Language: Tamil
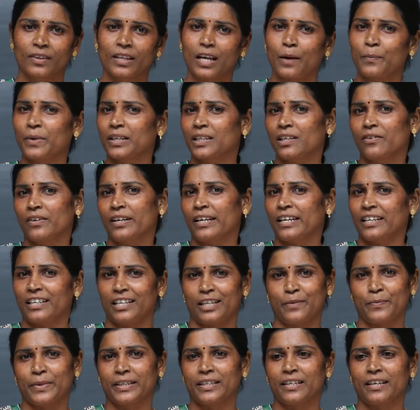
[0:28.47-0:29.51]
தமிழை தவிர
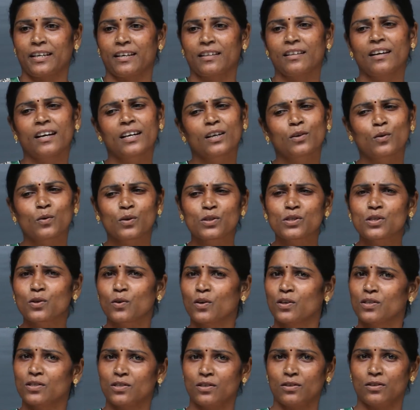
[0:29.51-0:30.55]
எனக்கு எதுவுமே தெரியாது ஆனால்
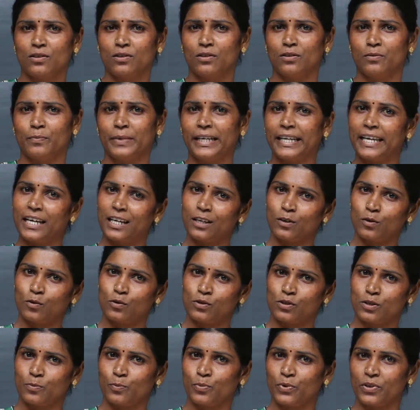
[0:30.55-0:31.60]
கொஞ்சம் கொஞ்சம் மலையாளம்
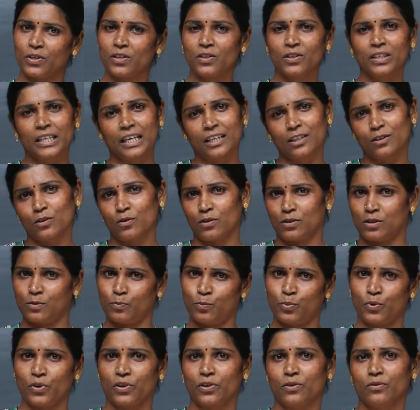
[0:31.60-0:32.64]
கொஞ்சம் புரியும் தெலுங்கு
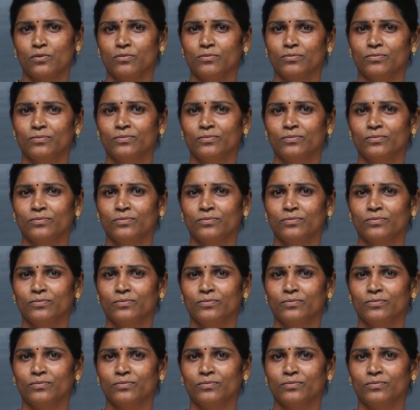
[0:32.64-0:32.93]
கொஞ்சம் புரியும்